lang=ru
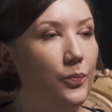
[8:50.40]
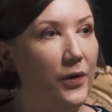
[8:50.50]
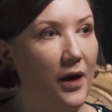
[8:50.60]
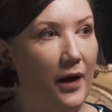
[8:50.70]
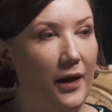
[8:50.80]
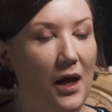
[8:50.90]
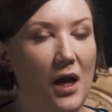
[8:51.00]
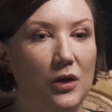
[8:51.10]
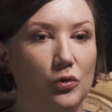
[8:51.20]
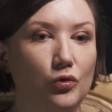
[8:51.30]
KPI,
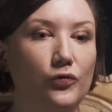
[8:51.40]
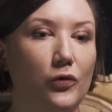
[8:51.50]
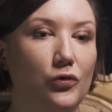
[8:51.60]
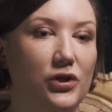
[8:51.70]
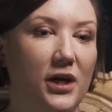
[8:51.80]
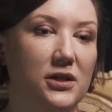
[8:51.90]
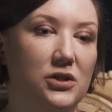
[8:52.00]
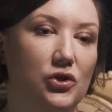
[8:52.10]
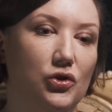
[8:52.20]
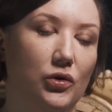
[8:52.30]
то тут
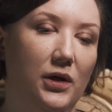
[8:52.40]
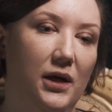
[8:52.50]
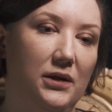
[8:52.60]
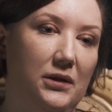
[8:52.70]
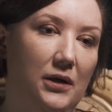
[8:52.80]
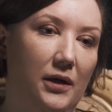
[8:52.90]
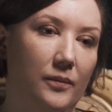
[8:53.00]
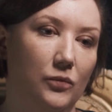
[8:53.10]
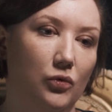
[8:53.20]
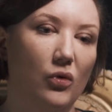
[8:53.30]
включается еще
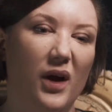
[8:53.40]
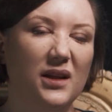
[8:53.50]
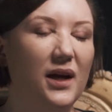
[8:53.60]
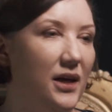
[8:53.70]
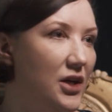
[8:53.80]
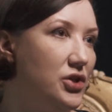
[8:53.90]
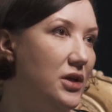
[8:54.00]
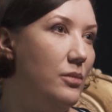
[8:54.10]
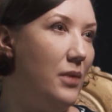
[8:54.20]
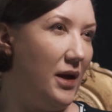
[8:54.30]
некоторая, ну, она, конечно,
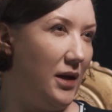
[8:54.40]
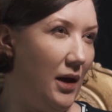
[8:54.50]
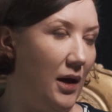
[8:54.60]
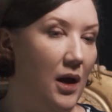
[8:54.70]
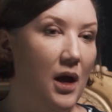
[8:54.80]
не магия,